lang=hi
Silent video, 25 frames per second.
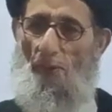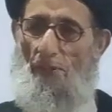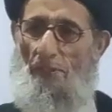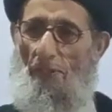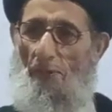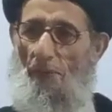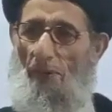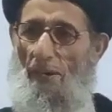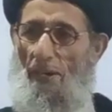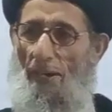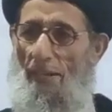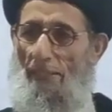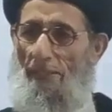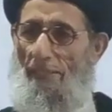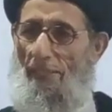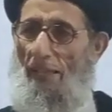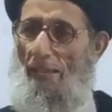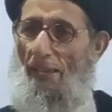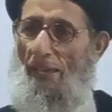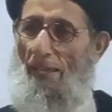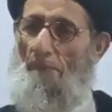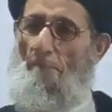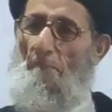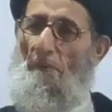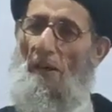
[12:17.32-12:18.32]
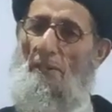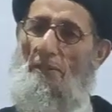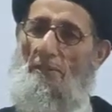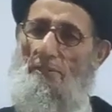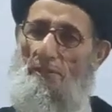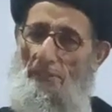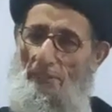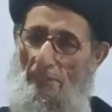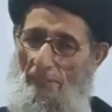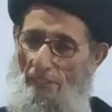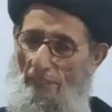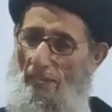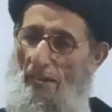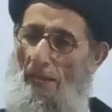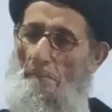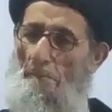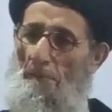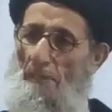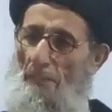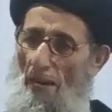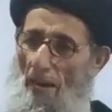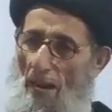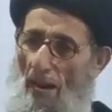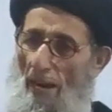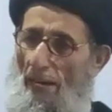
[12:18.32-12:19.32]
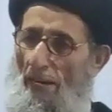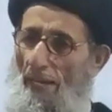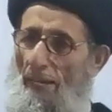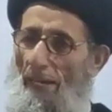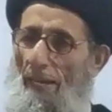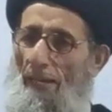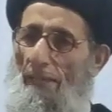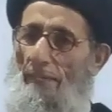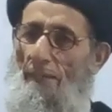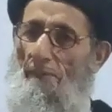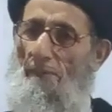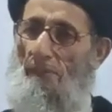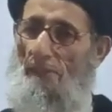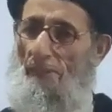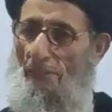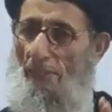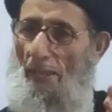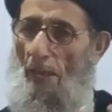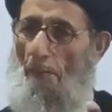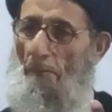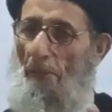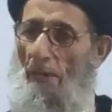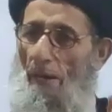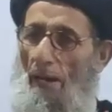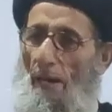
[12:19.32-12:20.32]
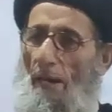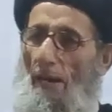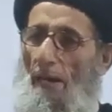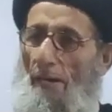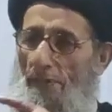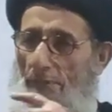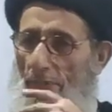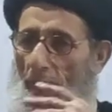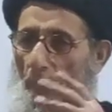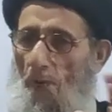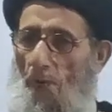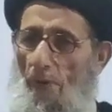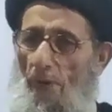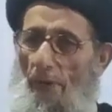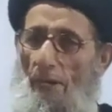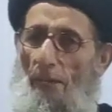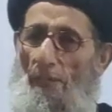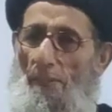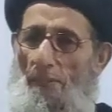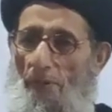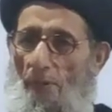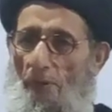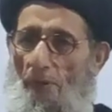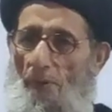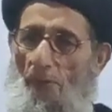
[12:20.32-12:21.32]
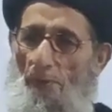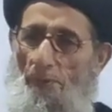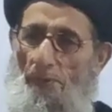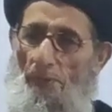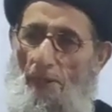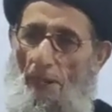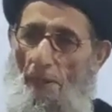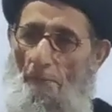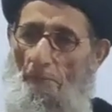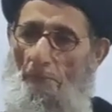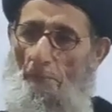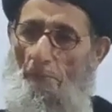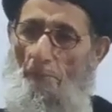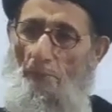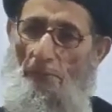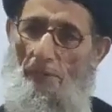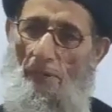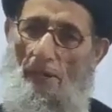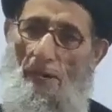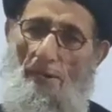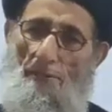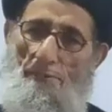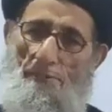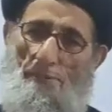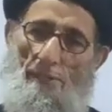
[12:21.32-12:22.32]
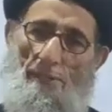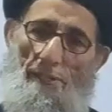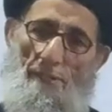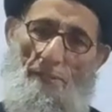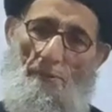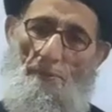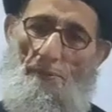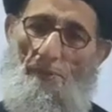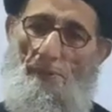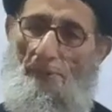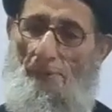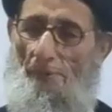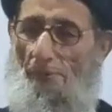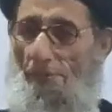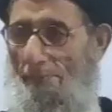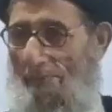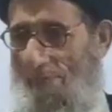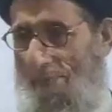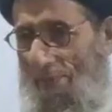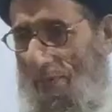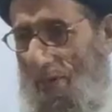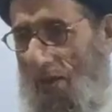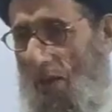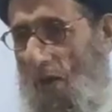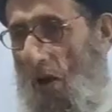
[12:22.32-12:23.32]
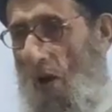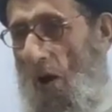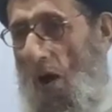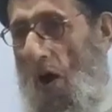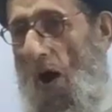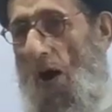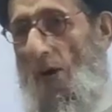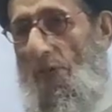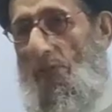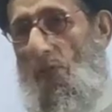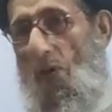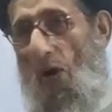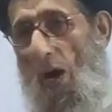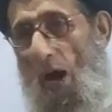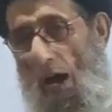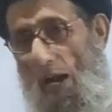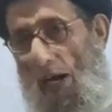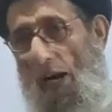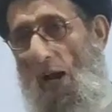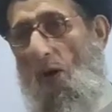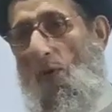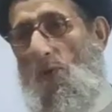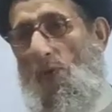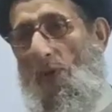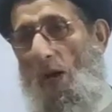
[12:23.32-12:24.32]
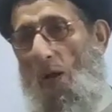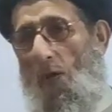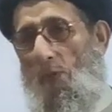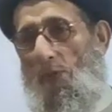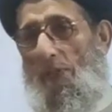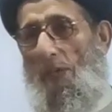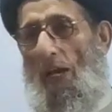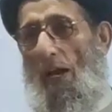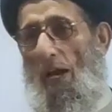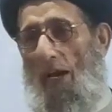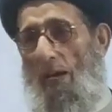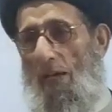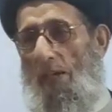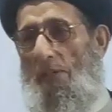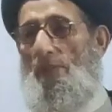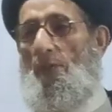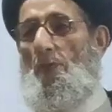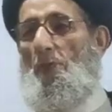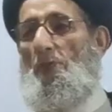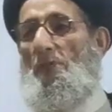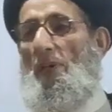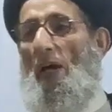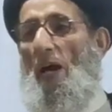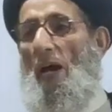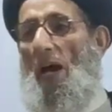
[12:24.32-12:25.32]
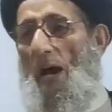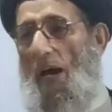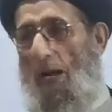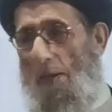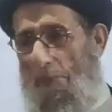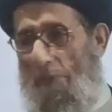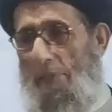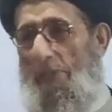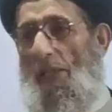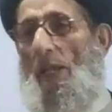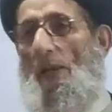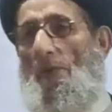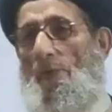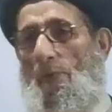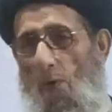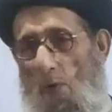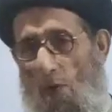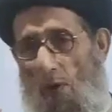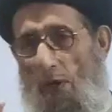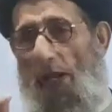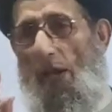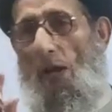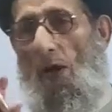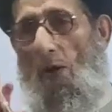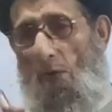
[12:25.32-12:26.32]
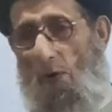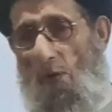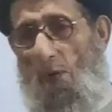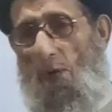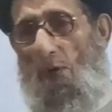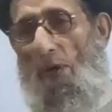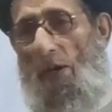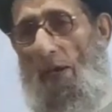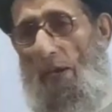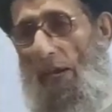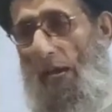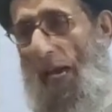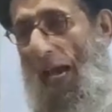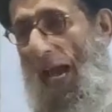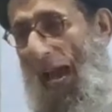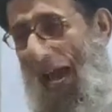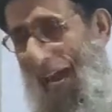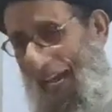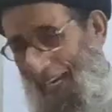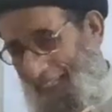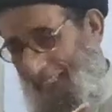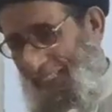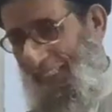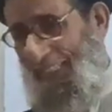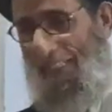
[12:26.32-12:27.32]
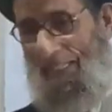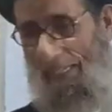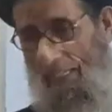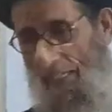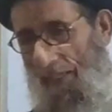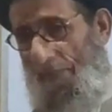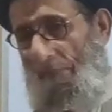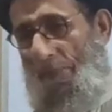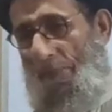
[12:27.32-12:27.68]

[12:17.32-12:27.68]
होते हुए कहता है मैं जीत कर भी हार गया क्योंकि जितना मेरा खर्चा हो गया तो उतना भी मुझे हासिल नहीं हुआ और जो हारा हुआ होता है अगरचे उसका हक भी तलब हो गया हो ऐसी